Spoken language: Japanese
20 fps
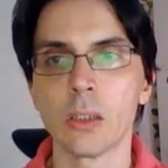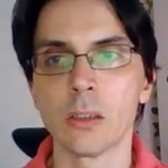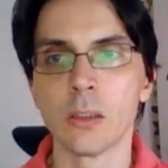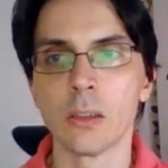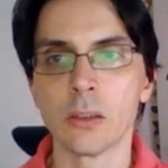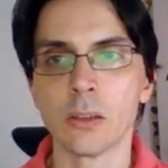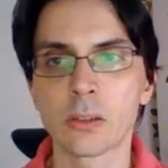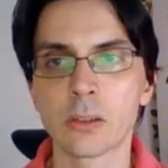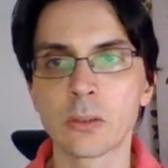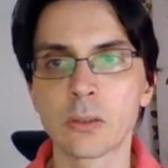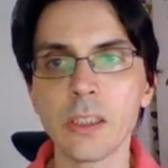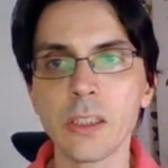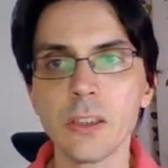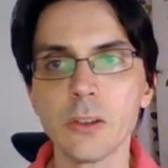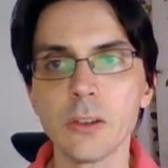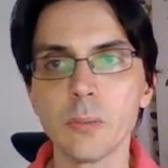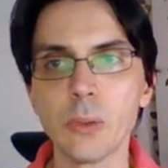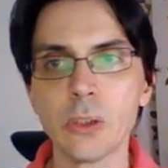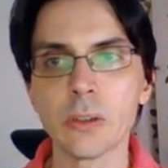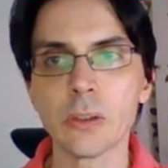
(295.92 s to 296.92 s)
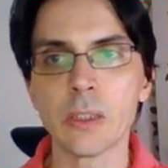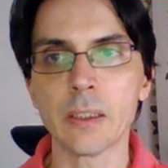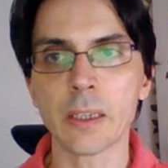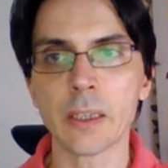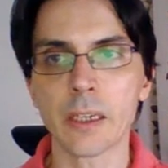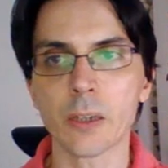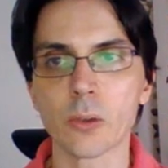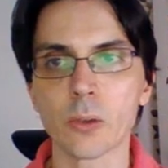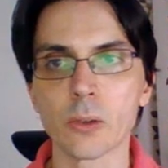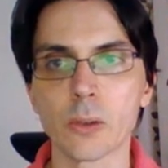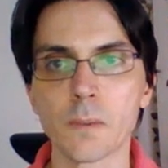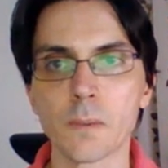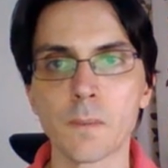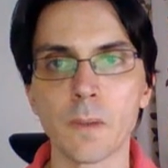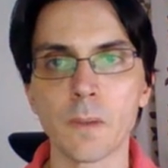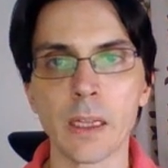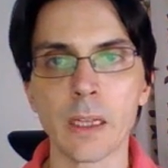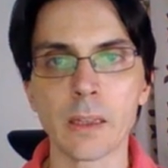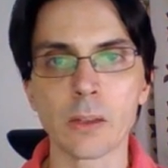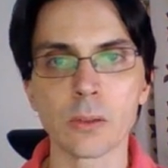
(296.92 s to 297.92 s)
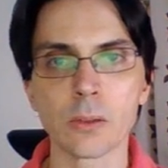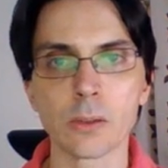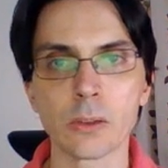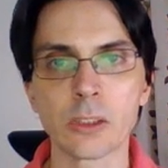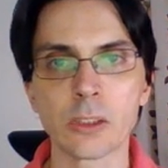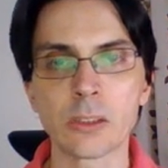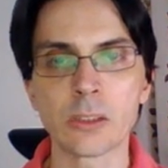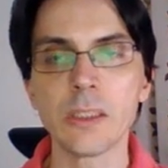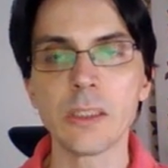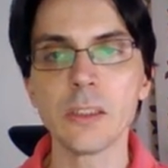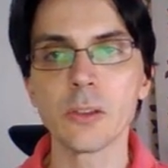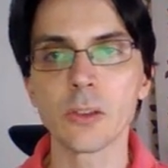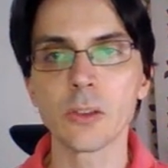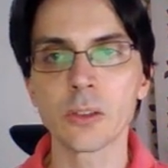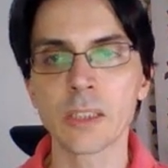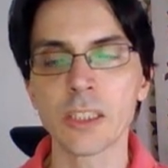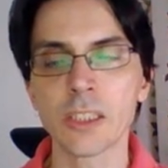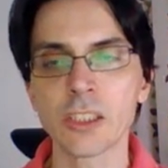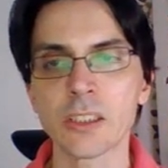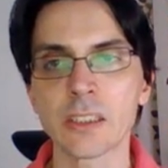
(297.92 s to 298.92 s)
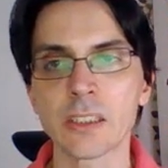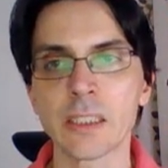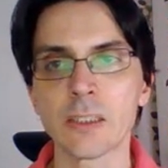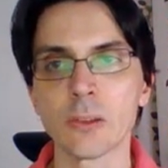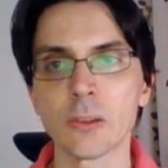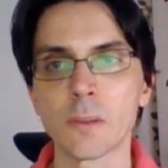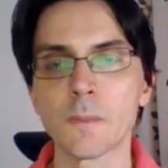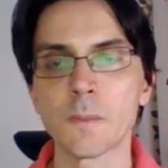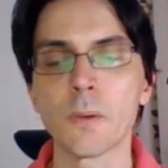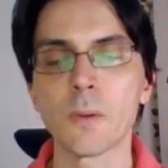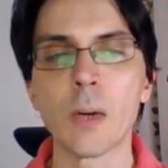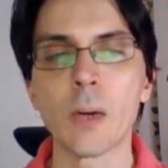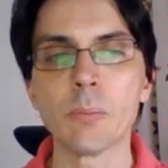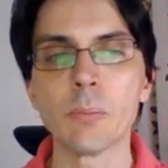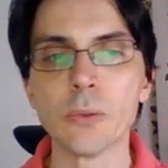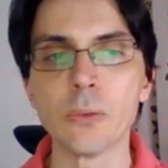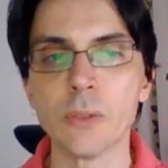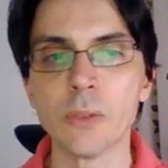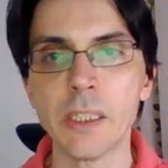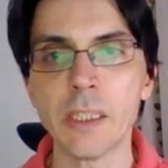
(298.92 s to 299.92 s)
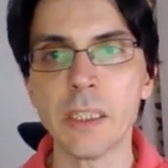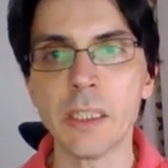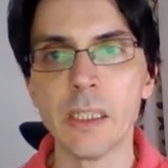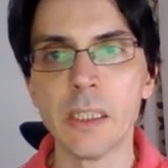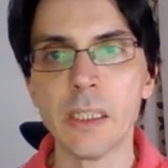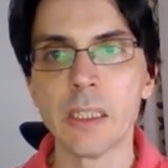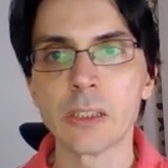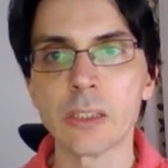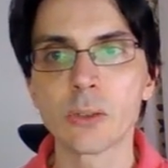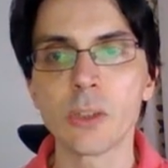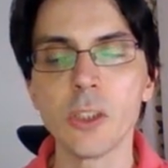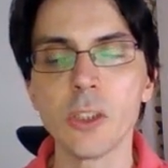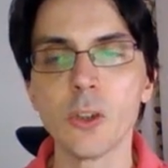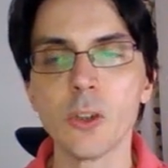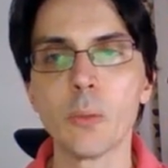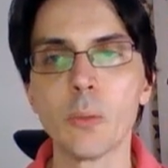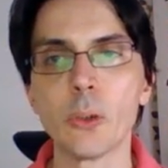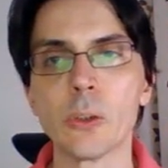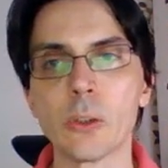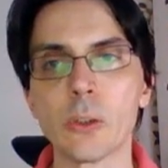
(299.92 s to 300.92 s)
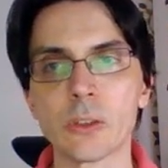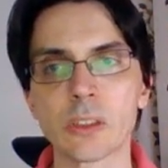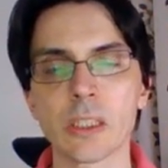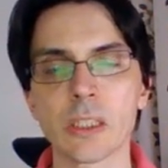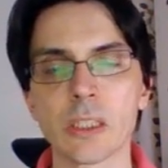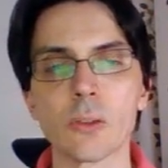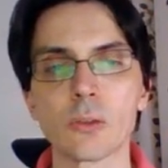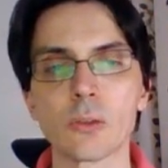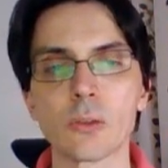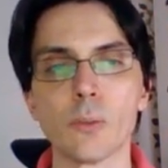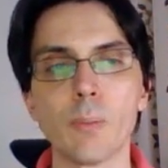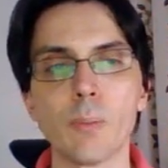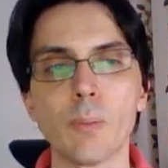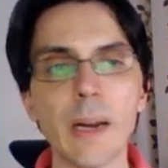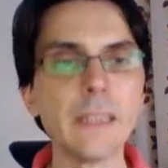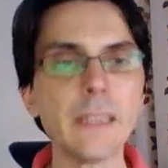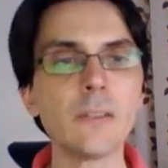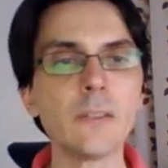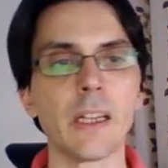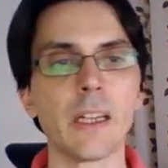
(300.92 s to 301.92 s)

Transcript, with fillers: ストリングビューだ、なんかこのあとストリングの足し算のフォア文で、ストリングビューで使うと倍ぐら